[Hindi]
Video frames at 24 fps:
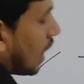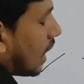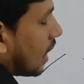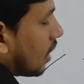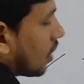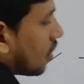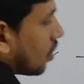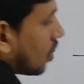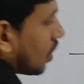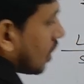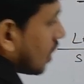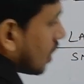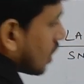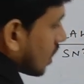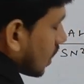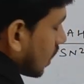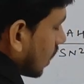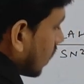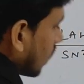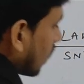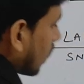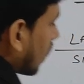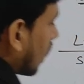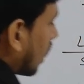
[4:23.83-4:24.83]
ये हाइड्रोजन
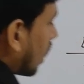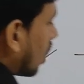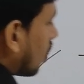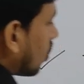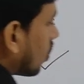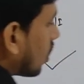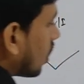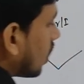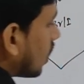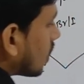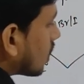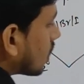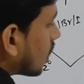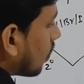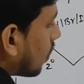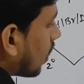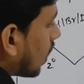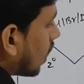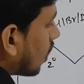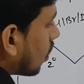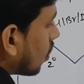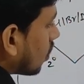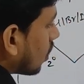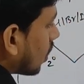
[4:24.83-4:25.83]
इसलिए दिखा रहा हूँ कि ये सब
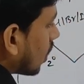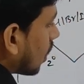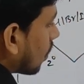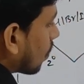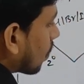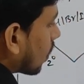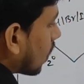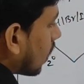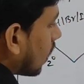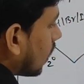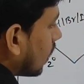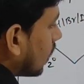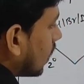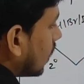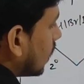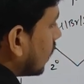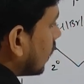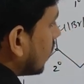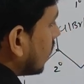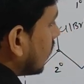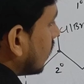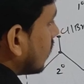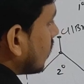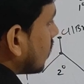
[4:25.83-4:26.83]
हाइड्रोजन आपका
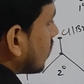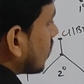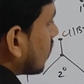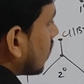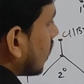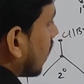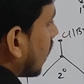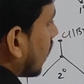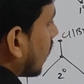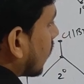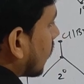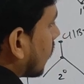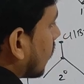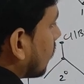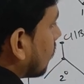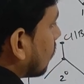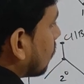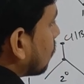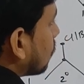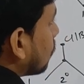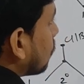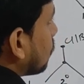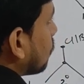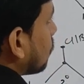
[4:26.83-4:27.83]
इनसे आ रहा
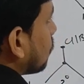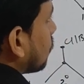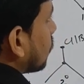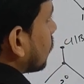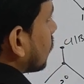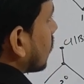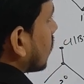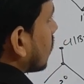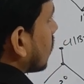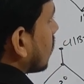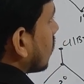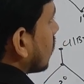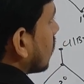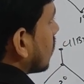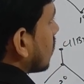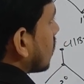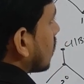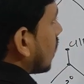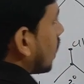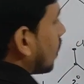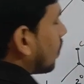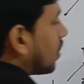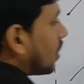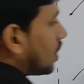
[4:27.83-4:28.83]
है
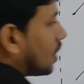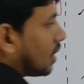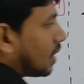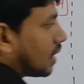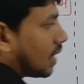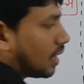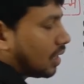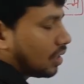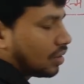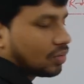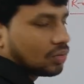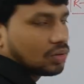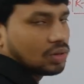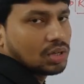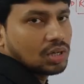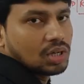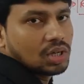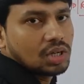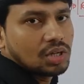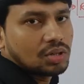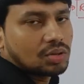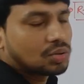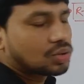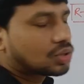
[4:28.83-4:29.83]
इसलिए मैं दिखाया हूँ
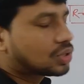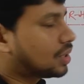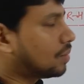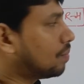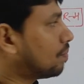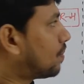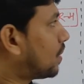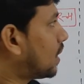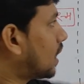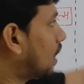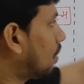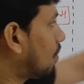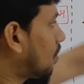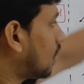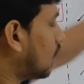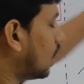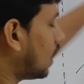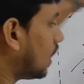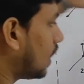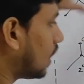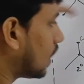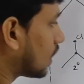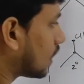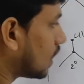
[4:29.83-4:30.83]
तो सिंपल आपका
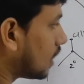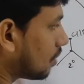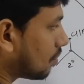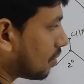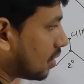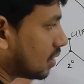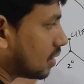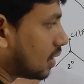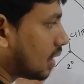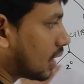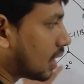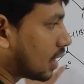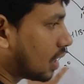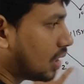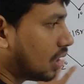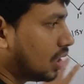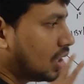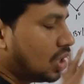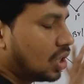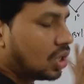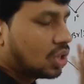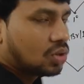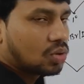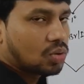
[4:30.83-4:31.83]
एल्केन बन जाएगा
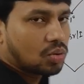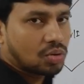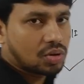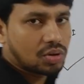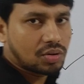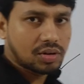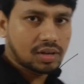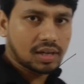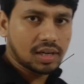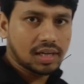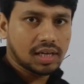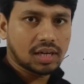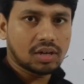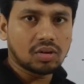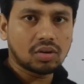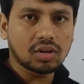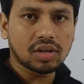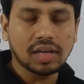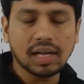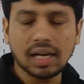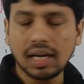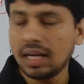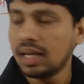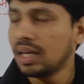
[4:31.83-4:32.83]
तो क्लियर हो
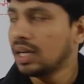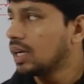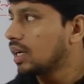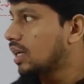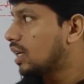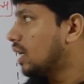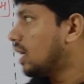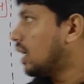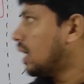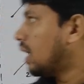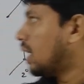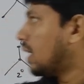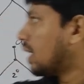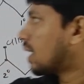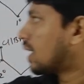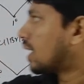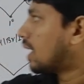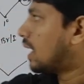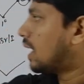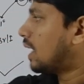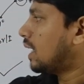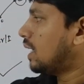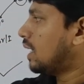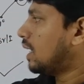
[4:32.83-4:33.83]
गया कि
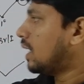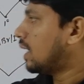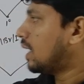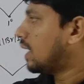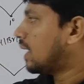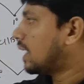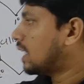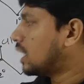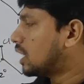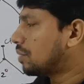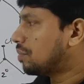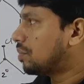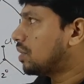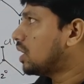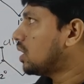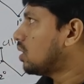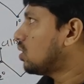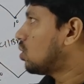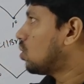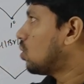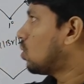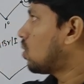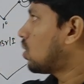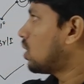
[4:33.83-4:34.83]
एल्काइल हेलाइट पे
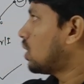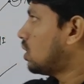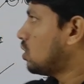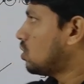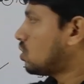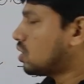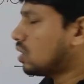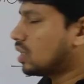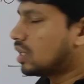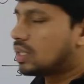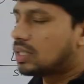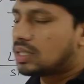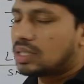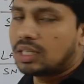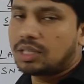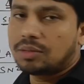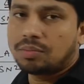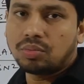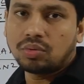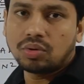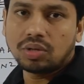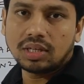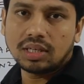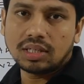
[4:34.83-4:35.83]
दो रिड्यूसिंग
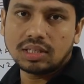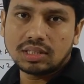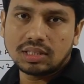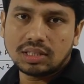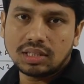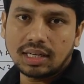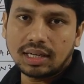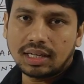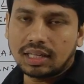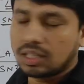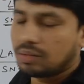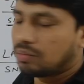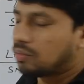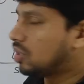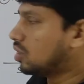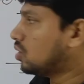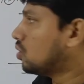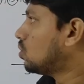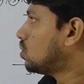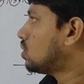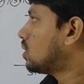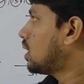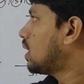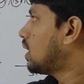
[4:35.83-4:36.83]
एजेंट पूरी एन e में
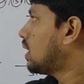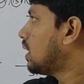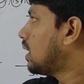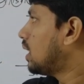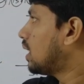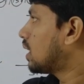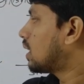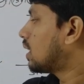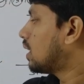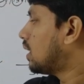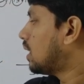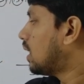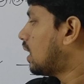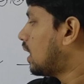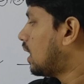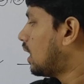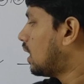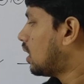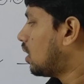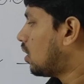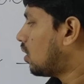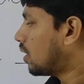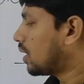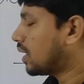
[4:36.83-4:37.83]
यूज है एक ला
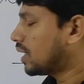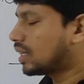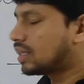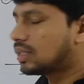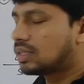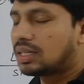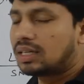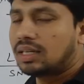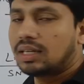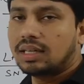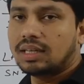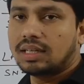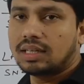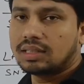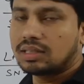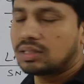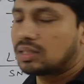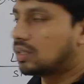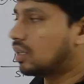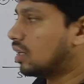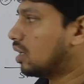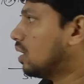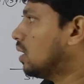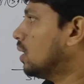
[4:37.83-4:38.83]
और एक जेड
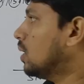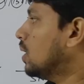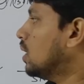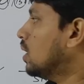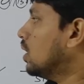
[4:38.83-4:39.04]
एन